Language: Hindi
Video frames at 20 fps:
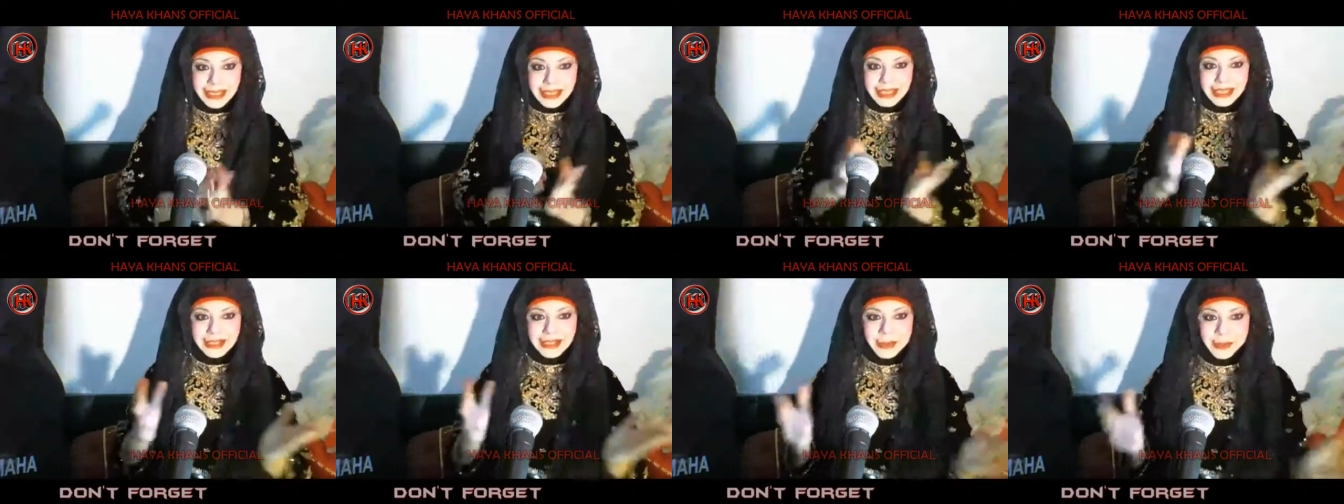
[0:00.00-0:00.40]

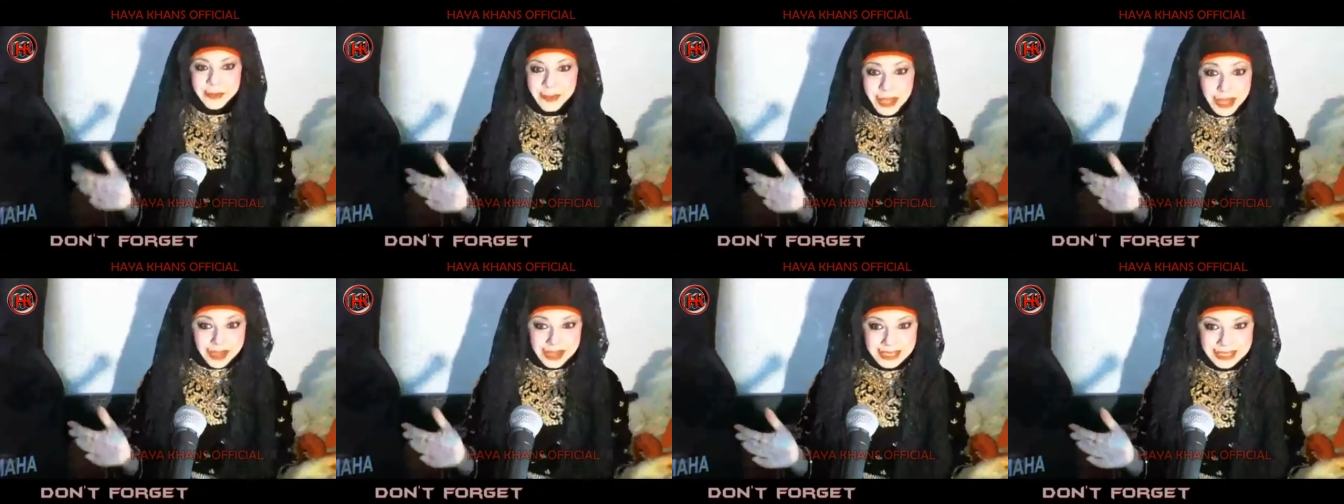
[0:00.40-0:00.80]
एक
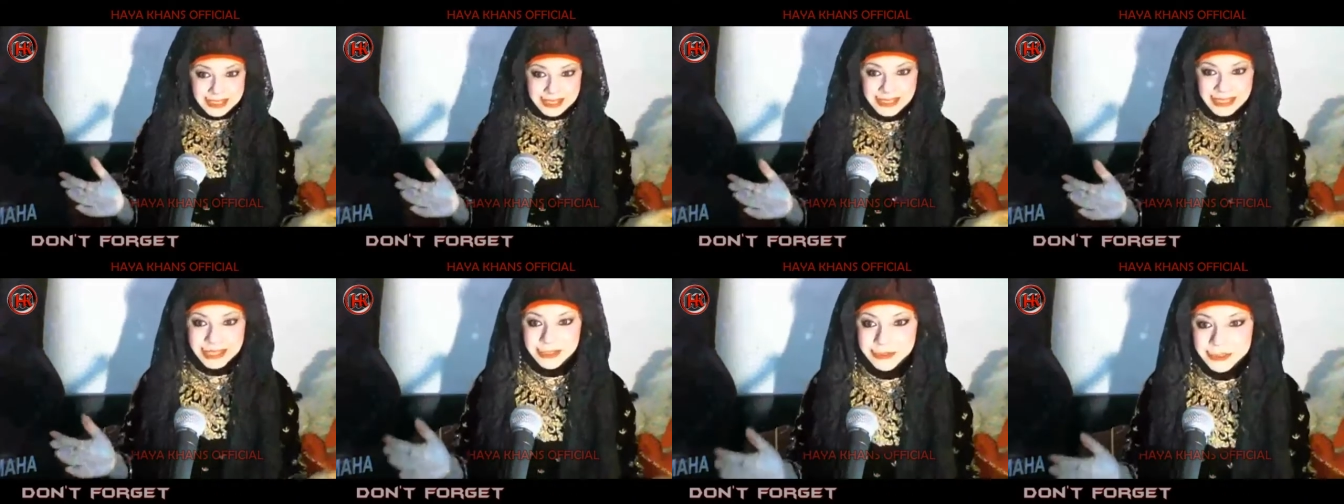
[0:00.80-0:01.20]
प्यारा
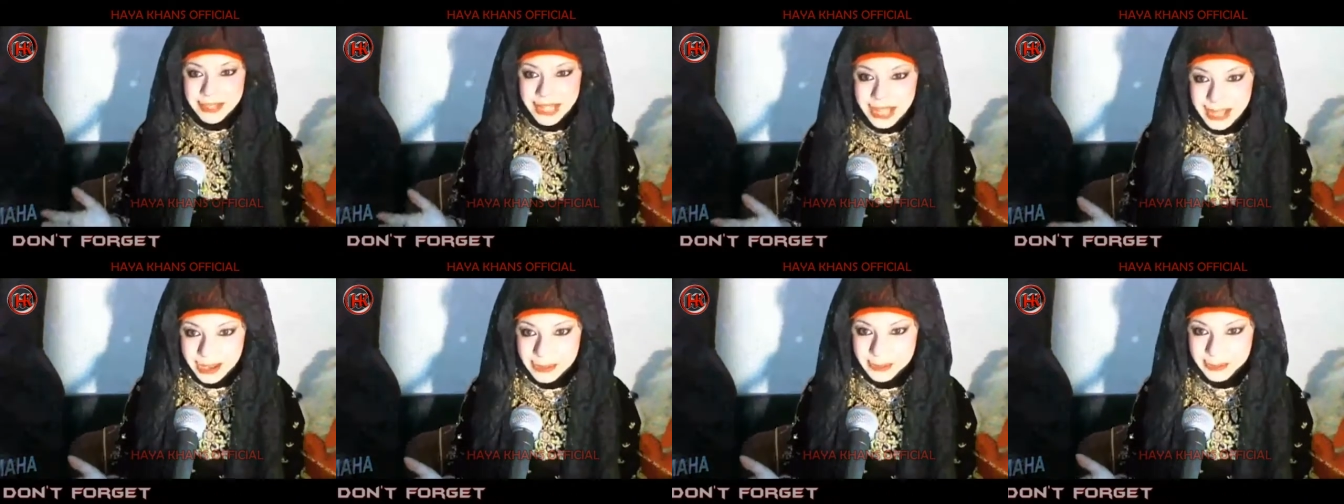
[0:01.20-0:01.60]
सा गिफ्ट
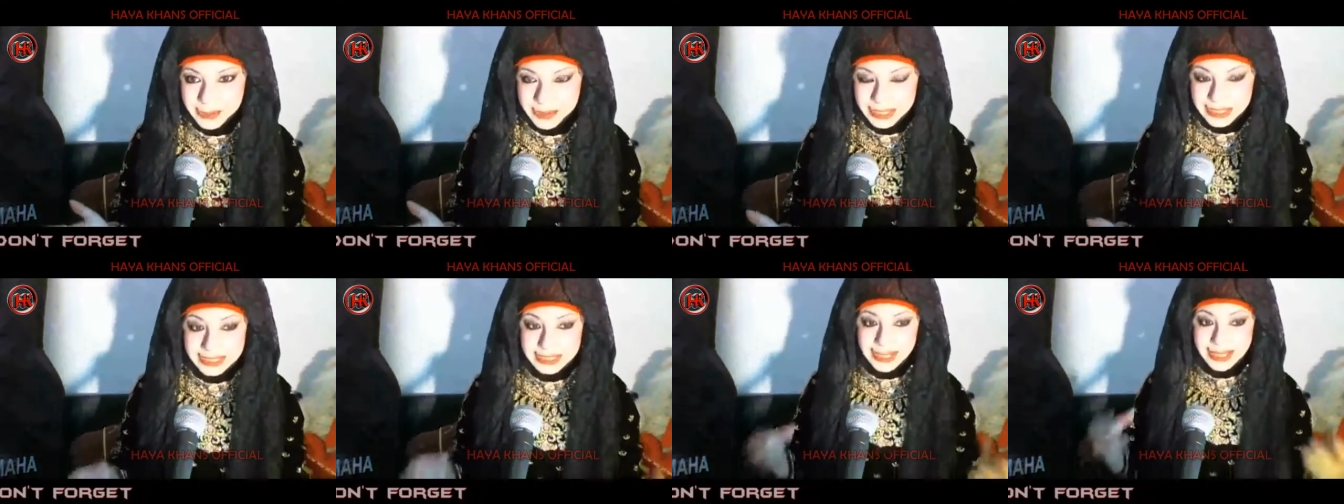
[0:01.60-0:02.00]

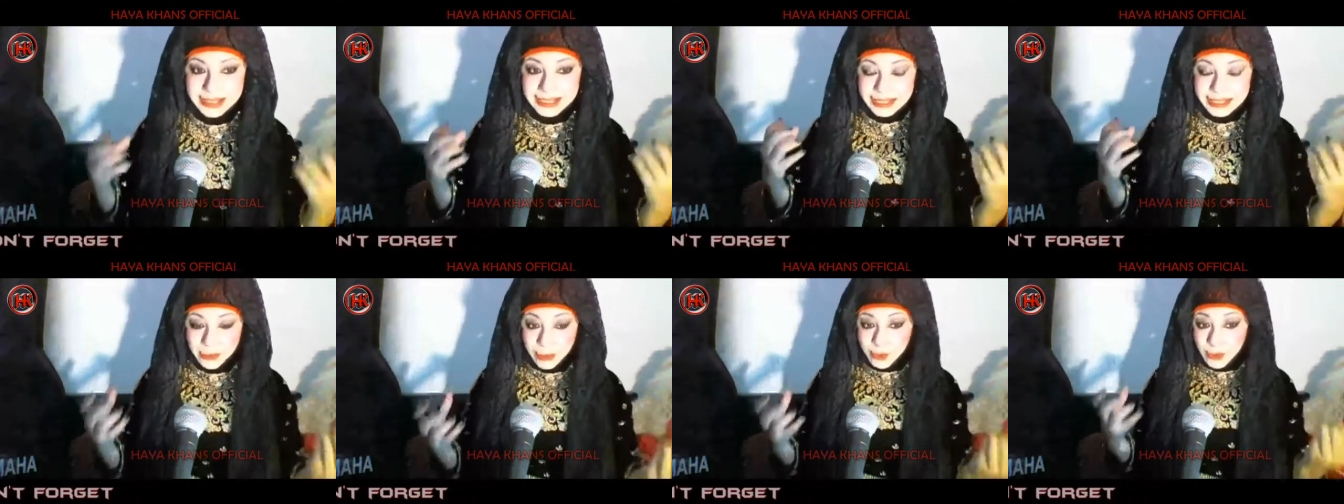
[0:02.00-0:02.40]
हैम्पर है
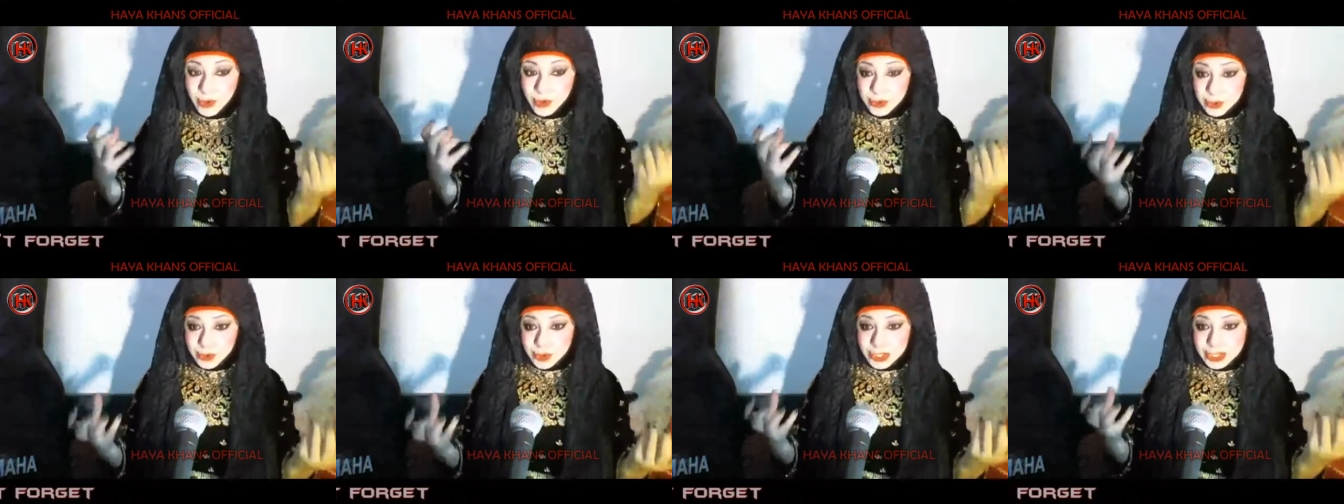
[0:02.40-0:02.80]
यानी कि वो
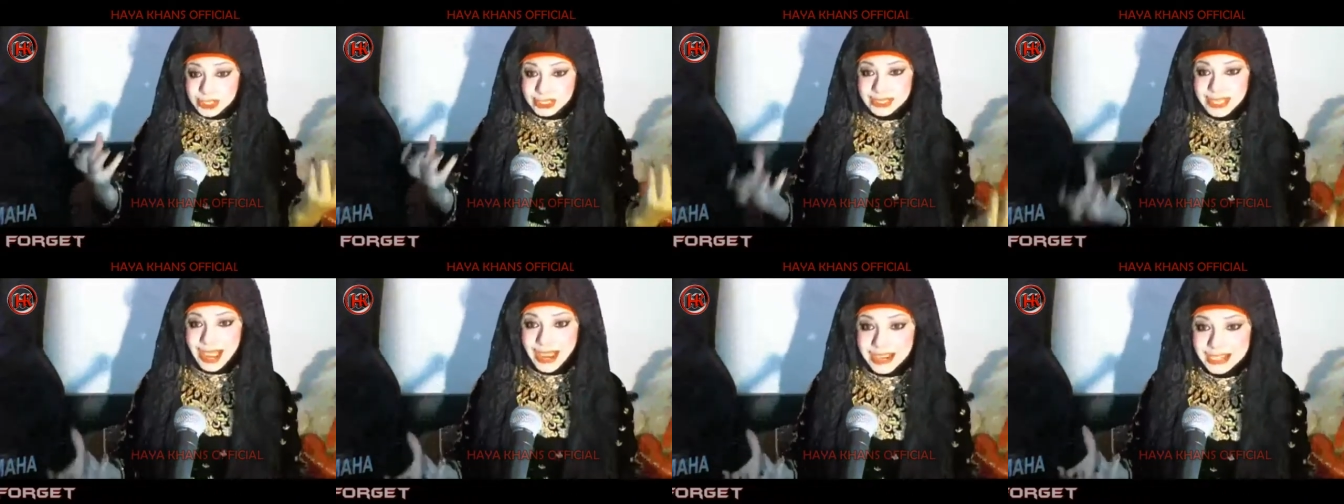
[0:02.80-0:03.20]
वो उस
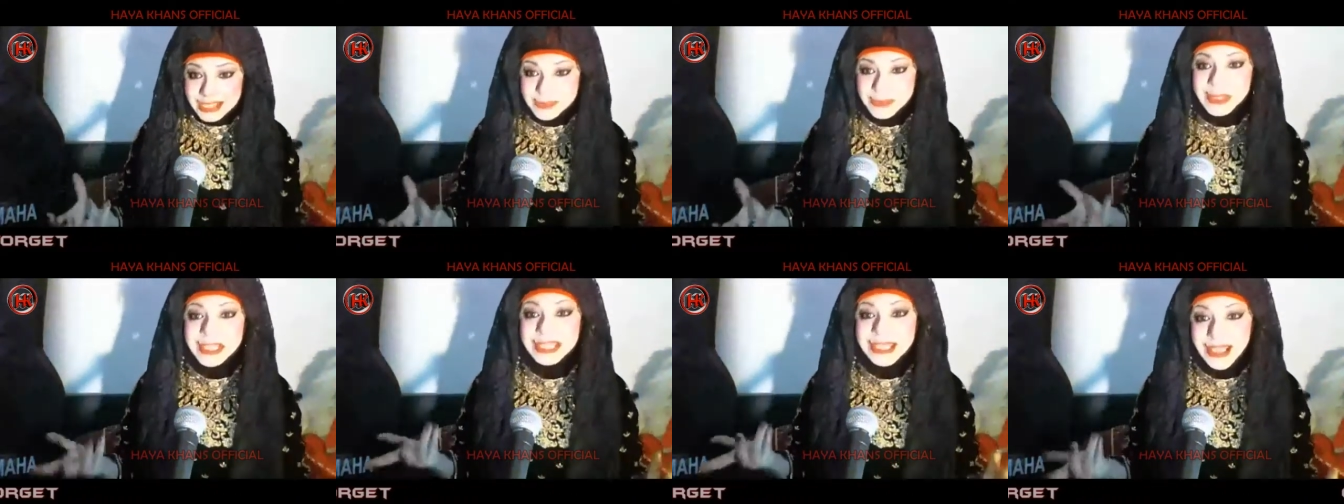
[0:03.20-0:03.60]

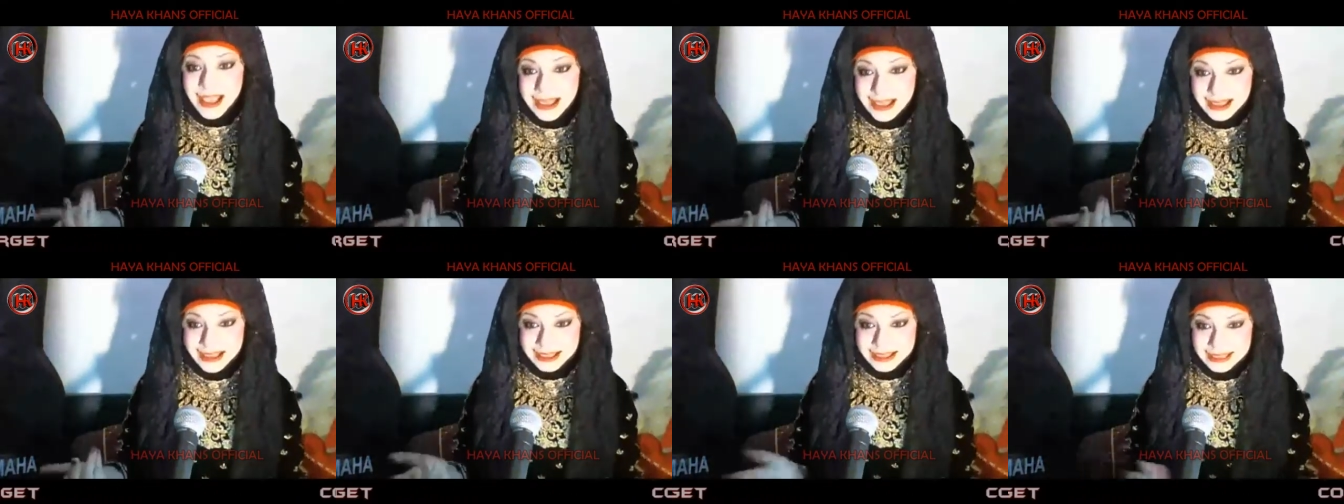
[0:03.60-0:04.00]
साइट में
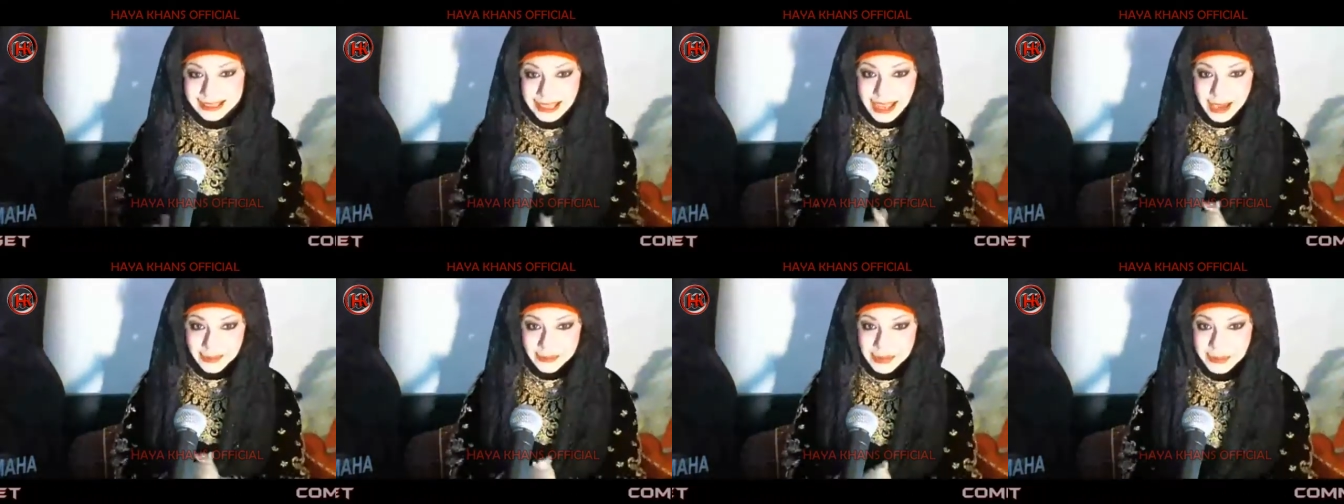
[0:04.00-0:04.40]
क्या है
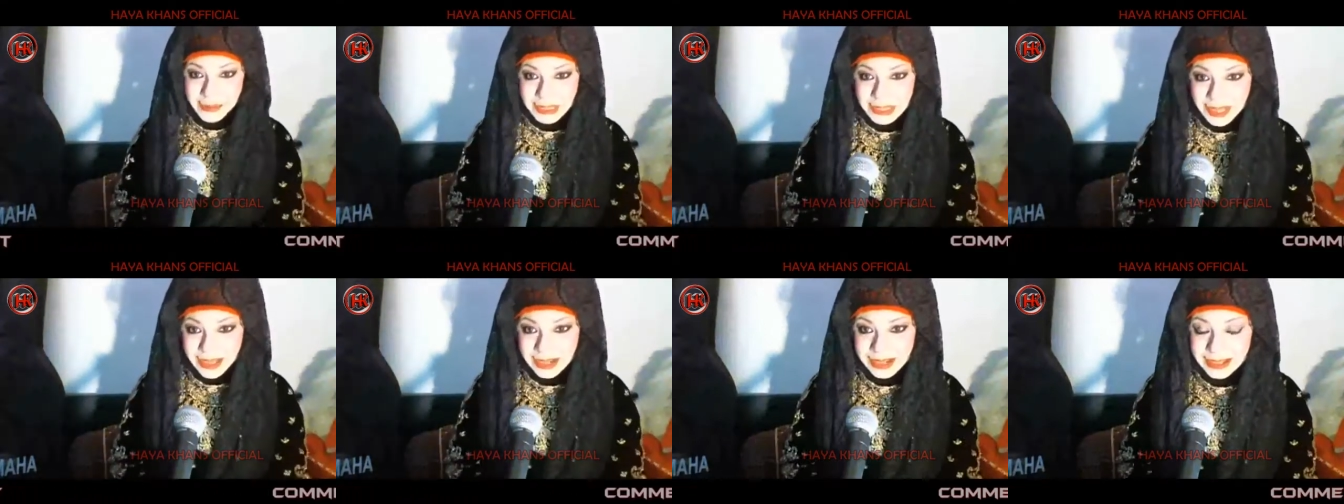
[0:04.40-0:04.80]
ये आपने
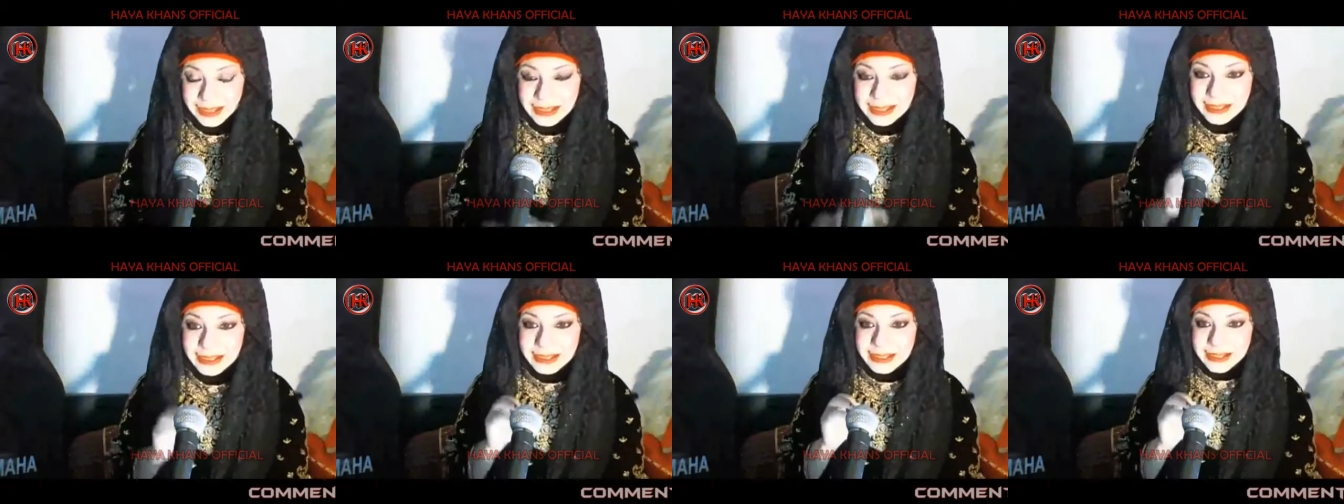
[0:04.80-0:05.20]
बताना है